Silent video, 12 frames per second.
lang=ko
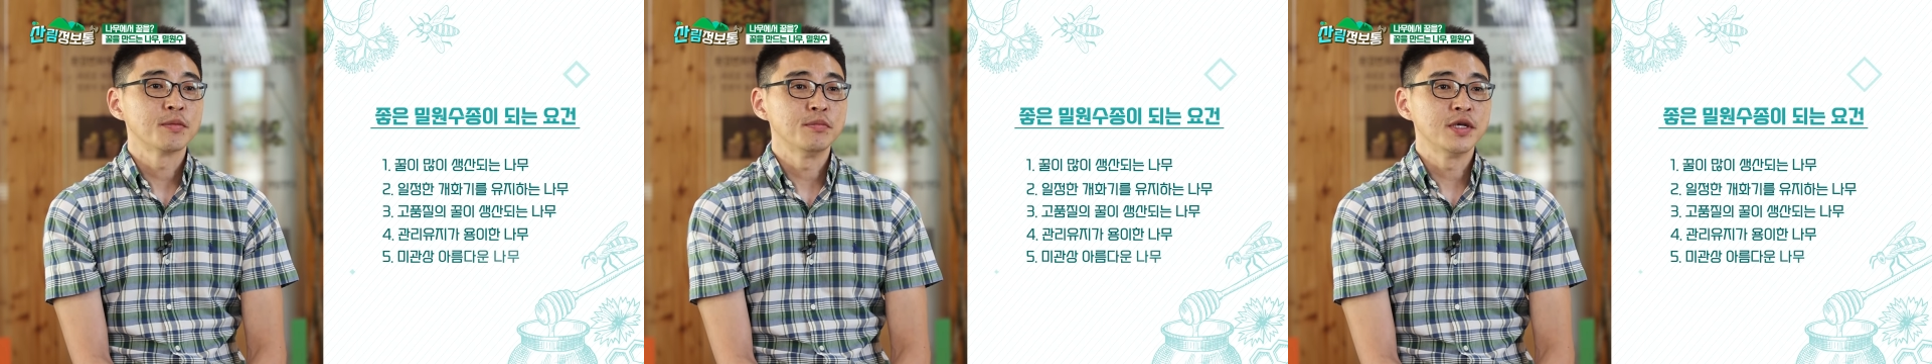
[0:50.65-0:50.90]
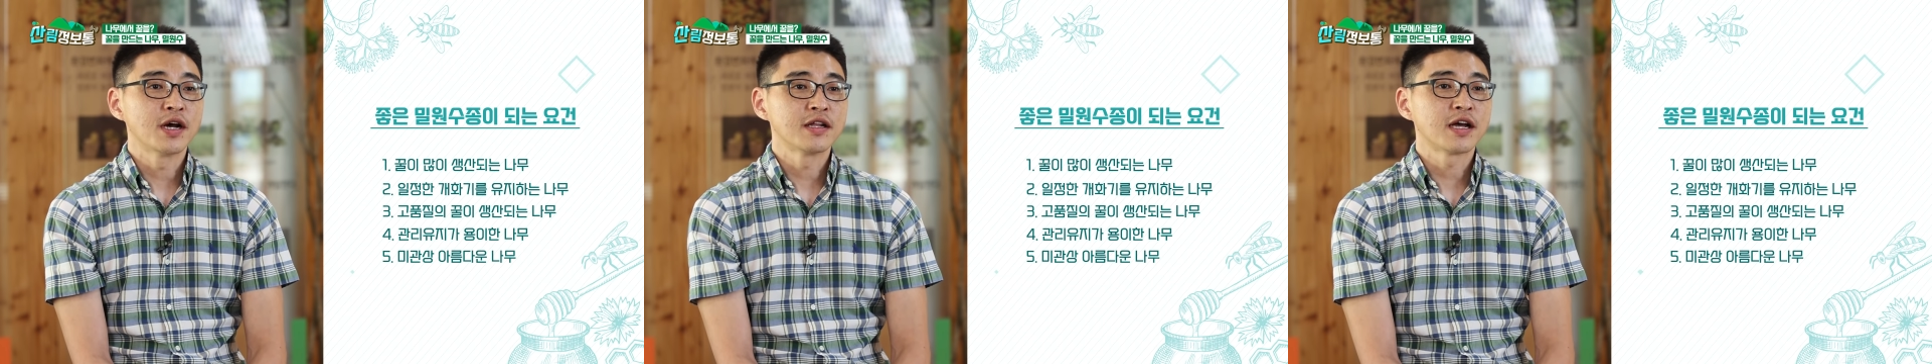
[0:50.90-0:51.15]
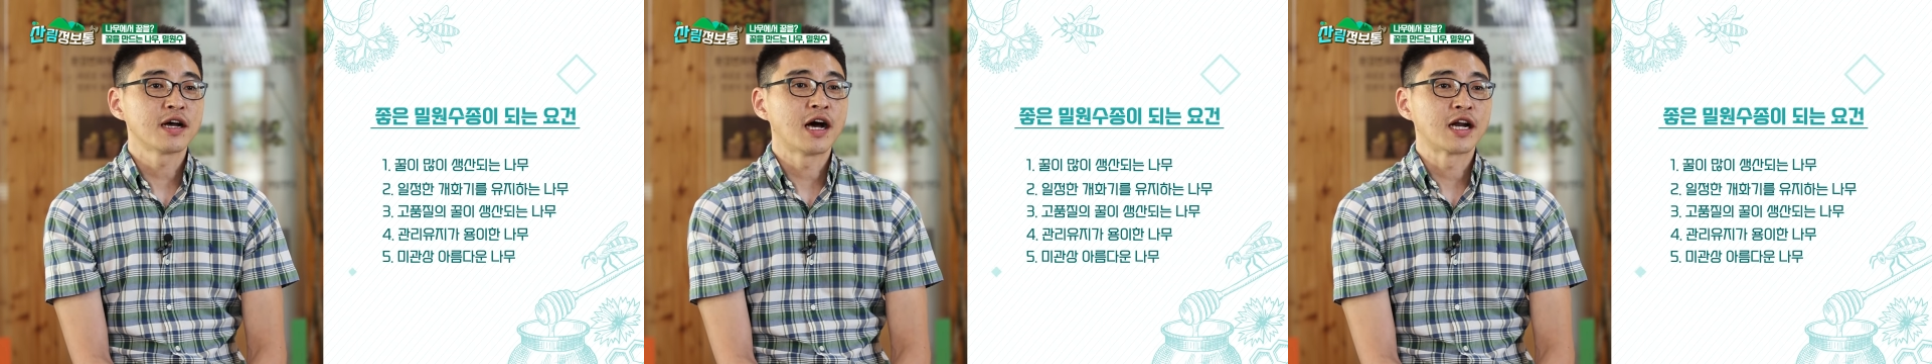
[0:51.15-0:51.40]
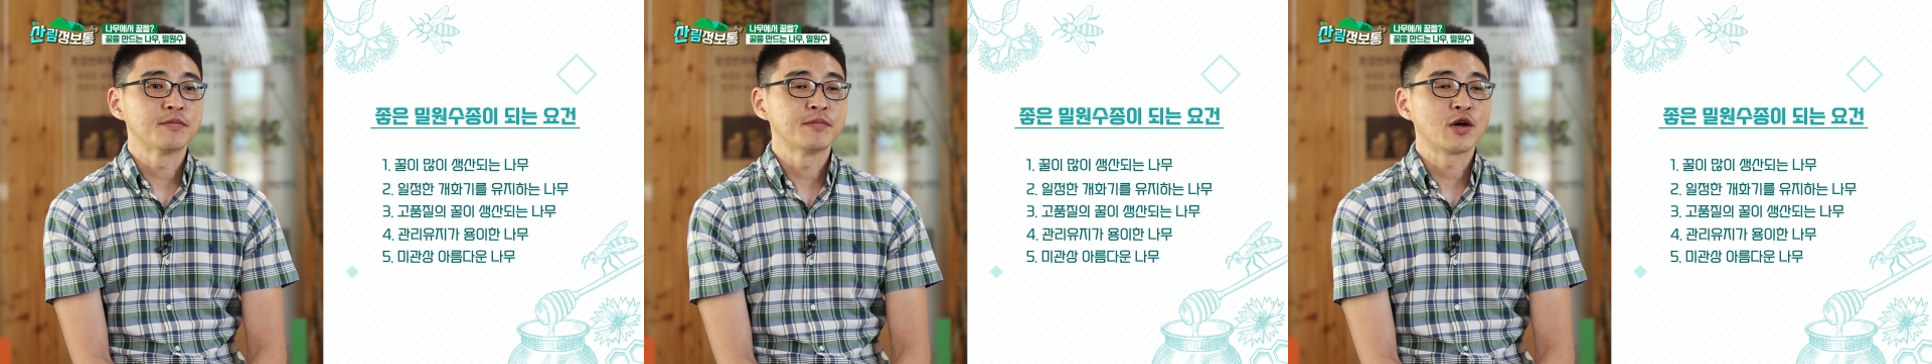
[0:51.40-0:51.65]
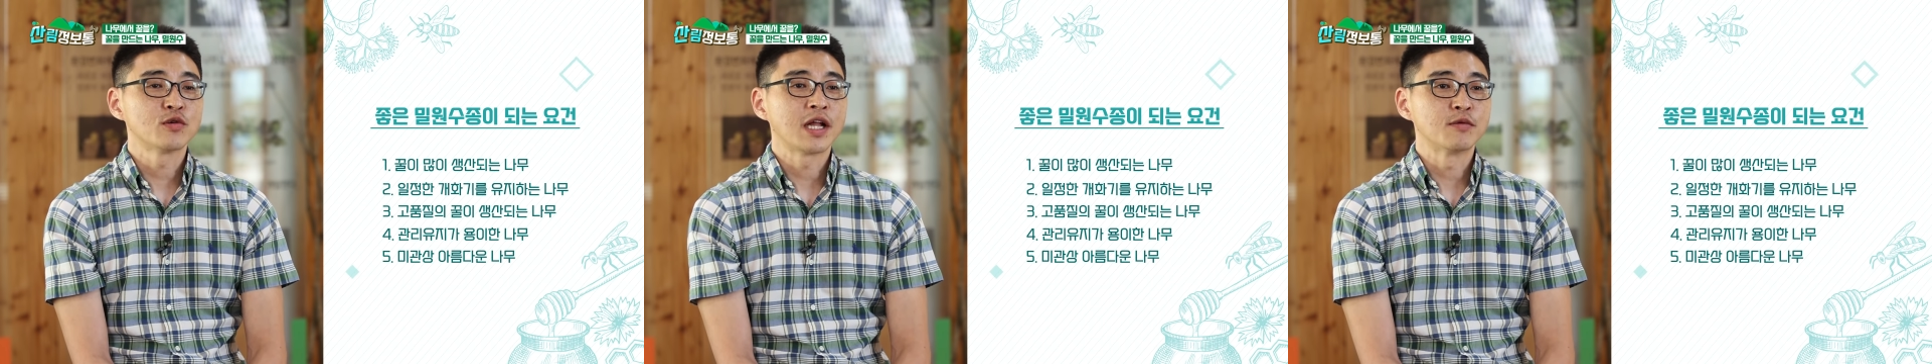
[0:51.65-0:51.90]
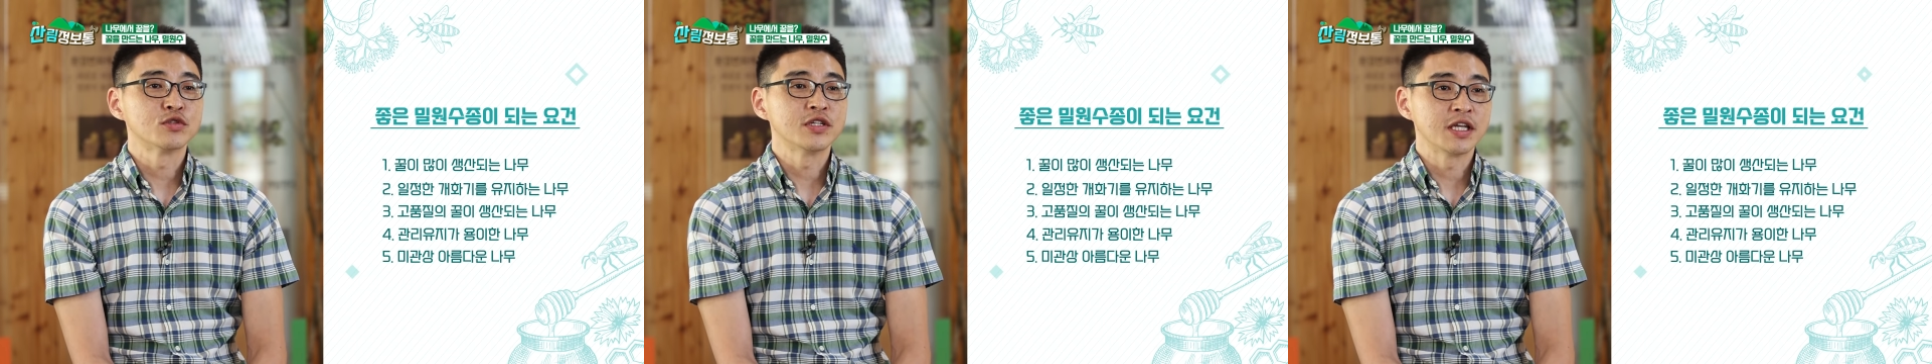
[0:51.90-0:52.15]
미관상 아름다운
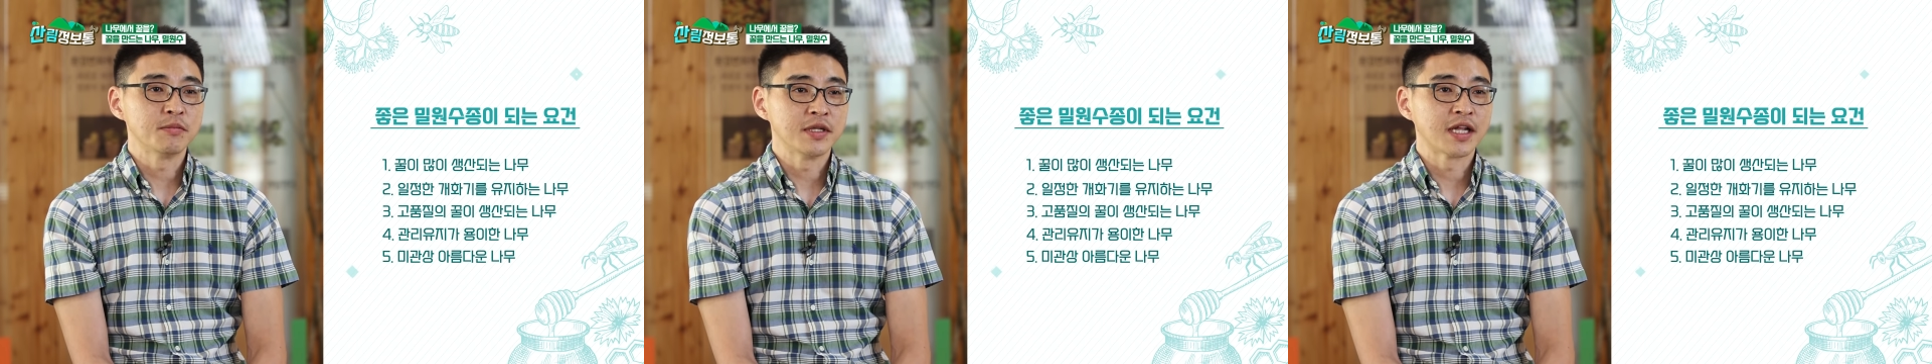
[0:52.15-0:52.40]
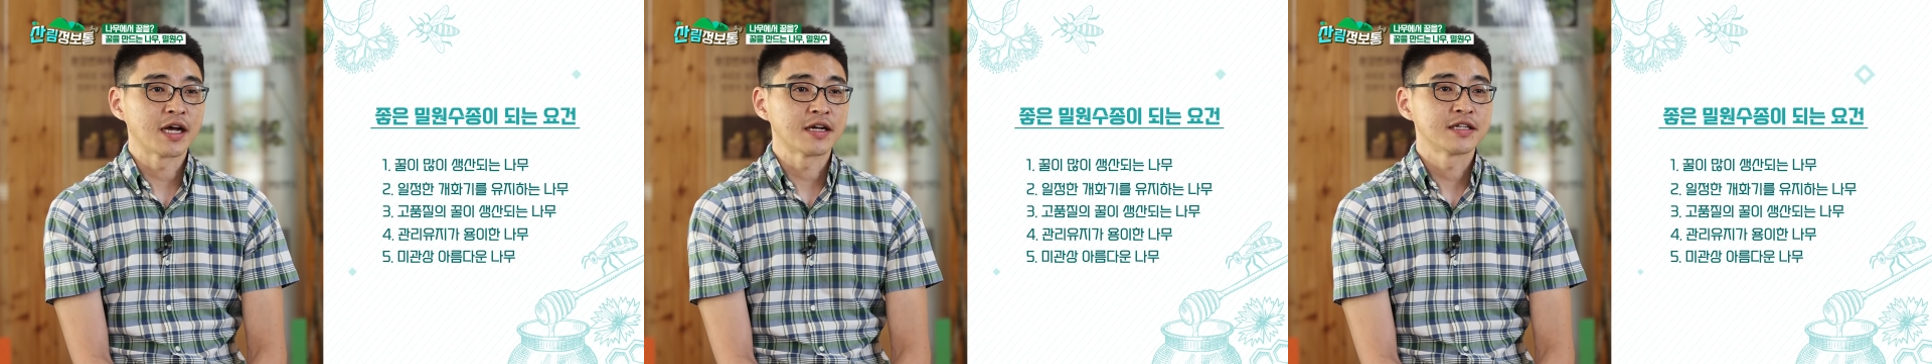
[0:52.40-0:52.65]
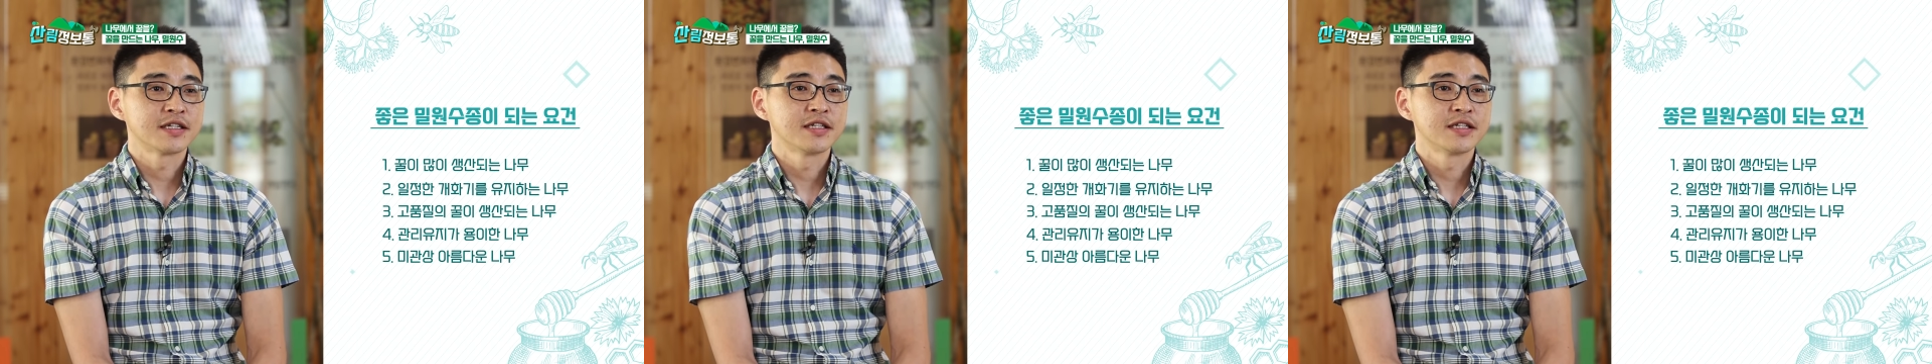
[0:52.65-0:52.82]
나무 등입니다.